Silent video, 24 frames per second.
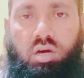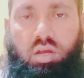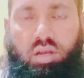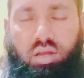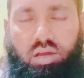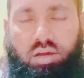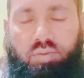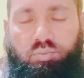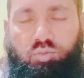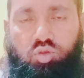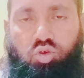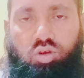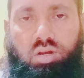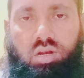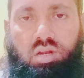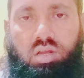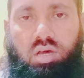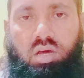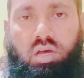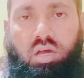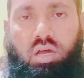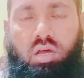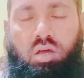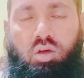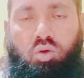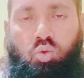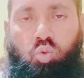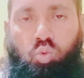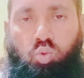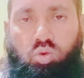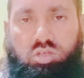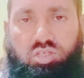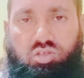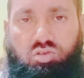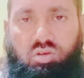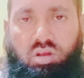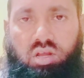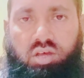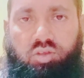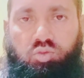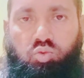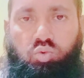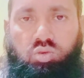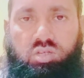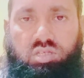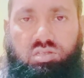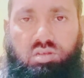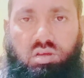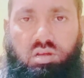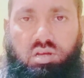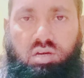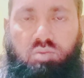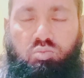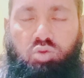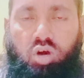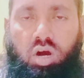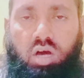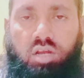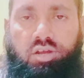আলহামদুলিল্লাহ ওয়াসালাত ওয়াসালাম